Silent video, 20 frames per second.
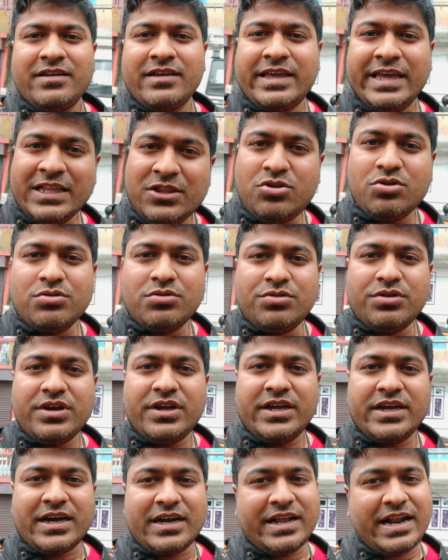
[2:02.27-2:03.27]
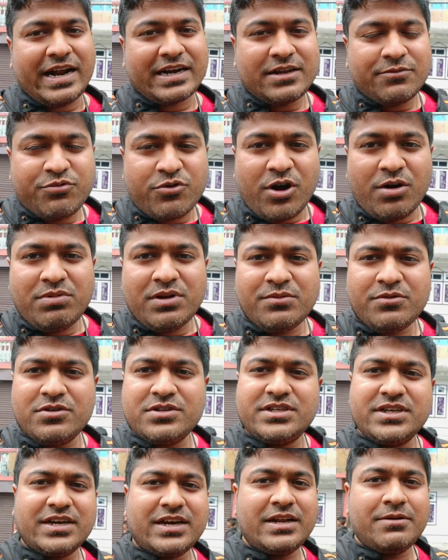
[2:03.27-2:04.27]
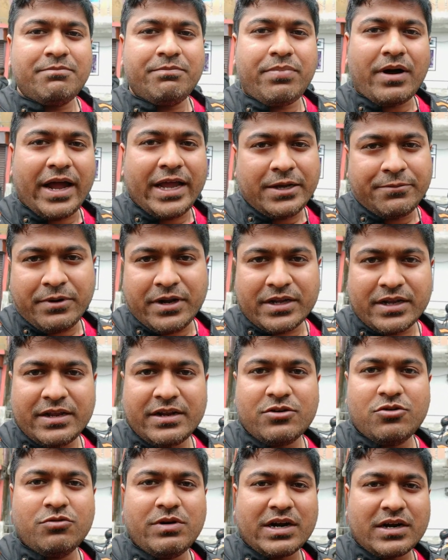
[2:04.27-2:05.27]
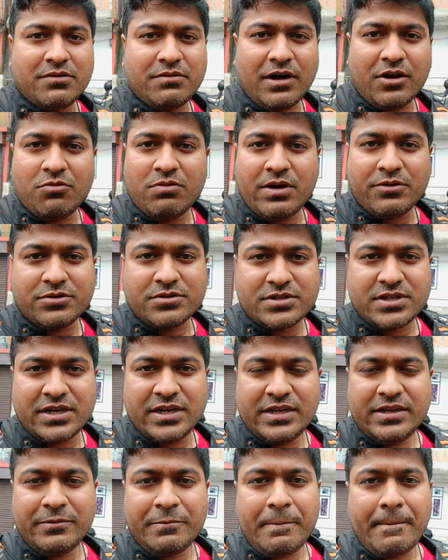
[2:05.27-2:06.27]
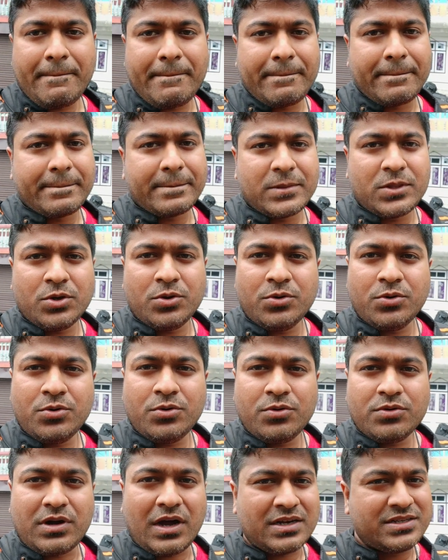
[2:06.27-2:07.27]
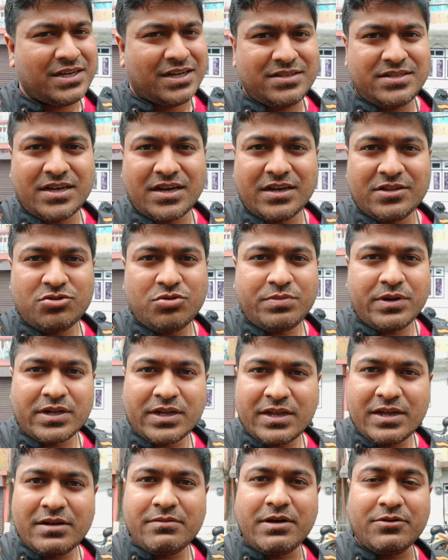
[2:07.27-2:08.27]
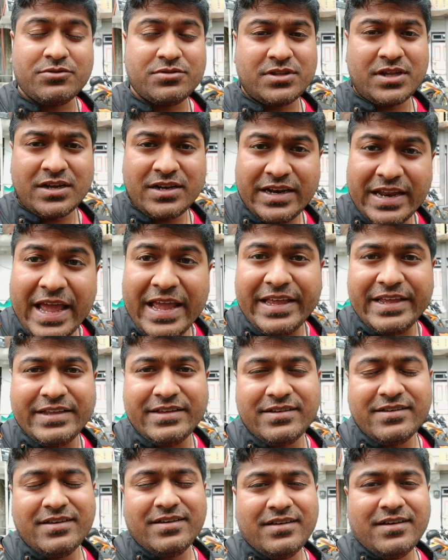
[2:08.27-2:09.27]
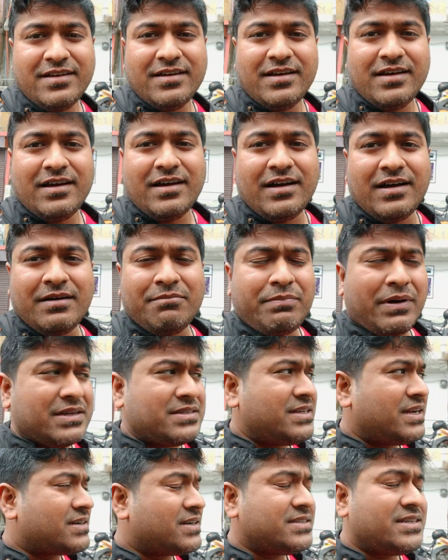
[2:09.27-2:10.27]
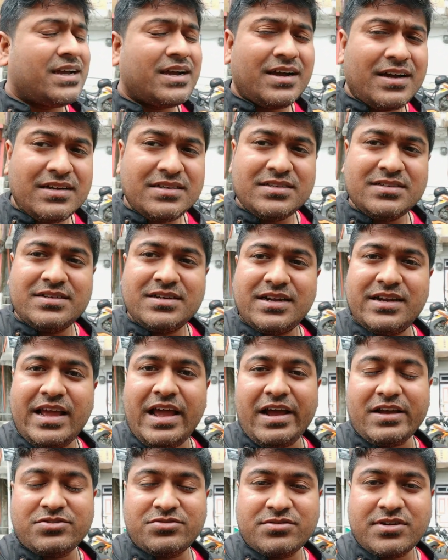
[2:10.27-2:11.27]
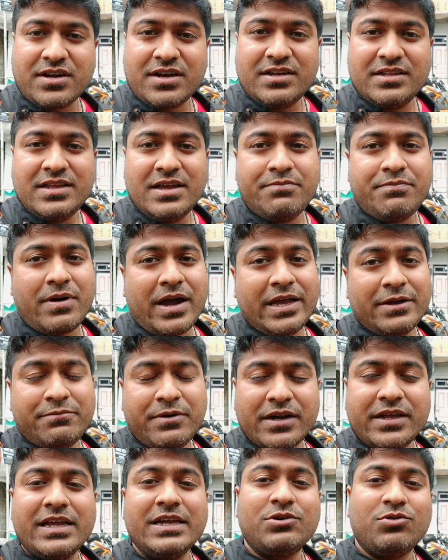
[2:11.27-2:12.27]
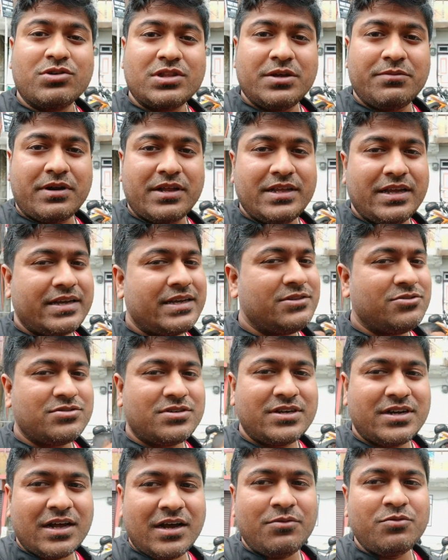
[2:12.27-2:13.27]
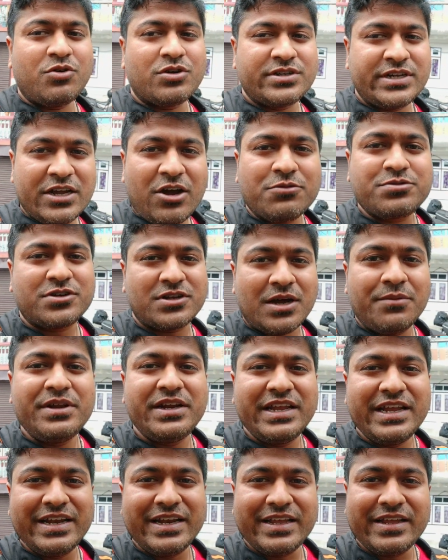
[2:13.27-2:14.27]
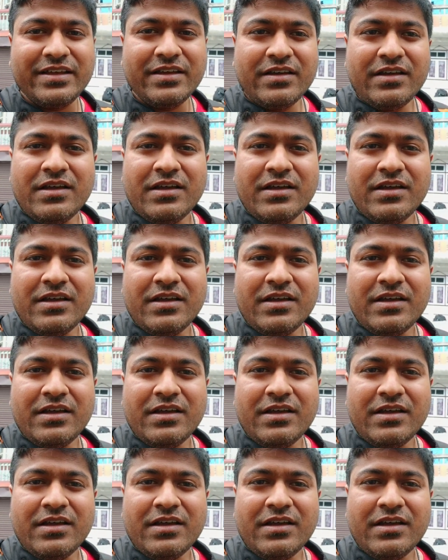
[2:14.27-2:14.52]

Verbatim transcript: কিন্তু এখানের একটা প্রবলেম হচ্ছে এখানে বাইক পার্কিংয়ের খুব একটা ভালো ব্যবস্থা নেই তো আর চার চাকার তো পার্কিংয়ের ব্যবস্থা নেই পাশে একটা জায়গা আছে সেখানে একশো টাকা দিয়ে বাইক পার্কিং করতে পারা যায় কিন্তু সেটা সেই অপশন আমি নিয়ে নিই